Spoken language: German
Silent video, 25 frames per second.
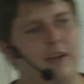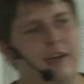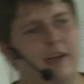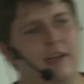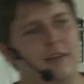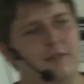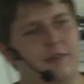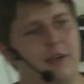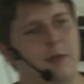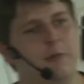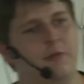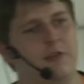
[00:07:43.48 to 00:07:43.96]

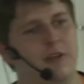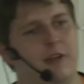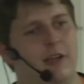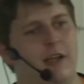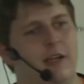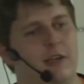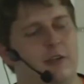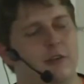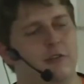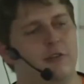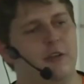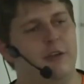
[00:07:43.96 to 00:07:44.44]
hat, wir haben es dann
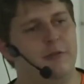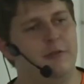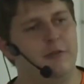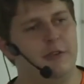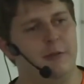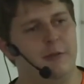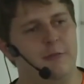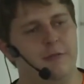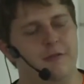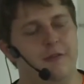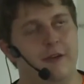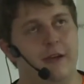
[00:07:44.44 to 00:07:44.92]
halt geschafft,
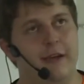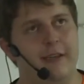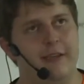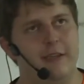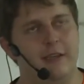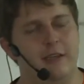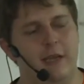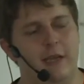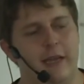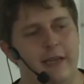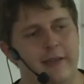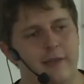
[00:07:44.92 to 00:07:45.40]
am
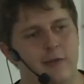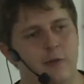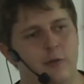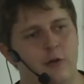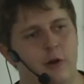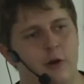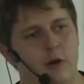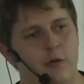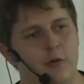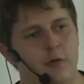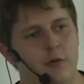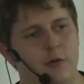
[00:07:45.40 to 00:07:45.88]
Freitag
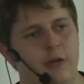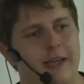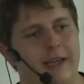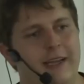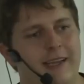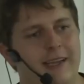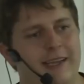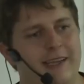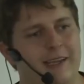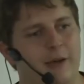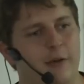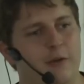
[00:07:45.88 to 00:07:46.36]
einzukaufen und
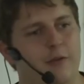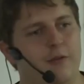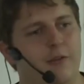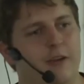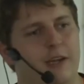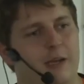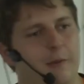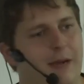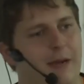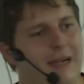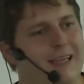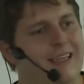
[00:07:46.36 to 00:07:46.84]
einen
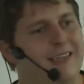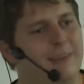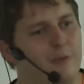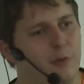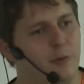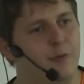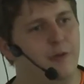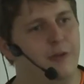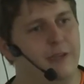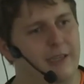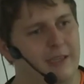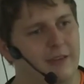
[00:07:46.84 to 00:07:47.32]
Einkaufswagen im Aldi
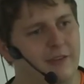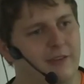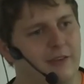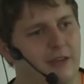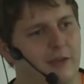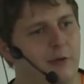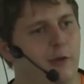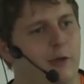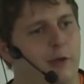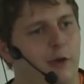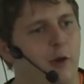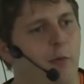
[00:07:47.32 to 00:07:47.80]
zu vergessen,
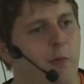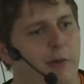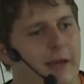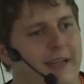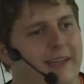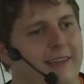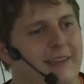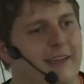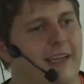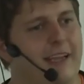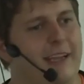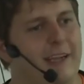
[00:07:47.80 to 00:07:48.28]
also einen
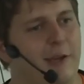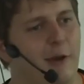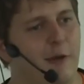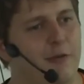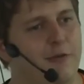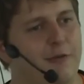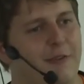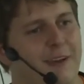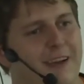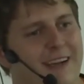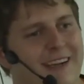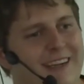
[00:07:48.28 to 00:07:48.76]
kompletten
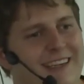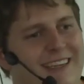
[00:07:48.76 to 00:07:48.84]
Einkaufswagen.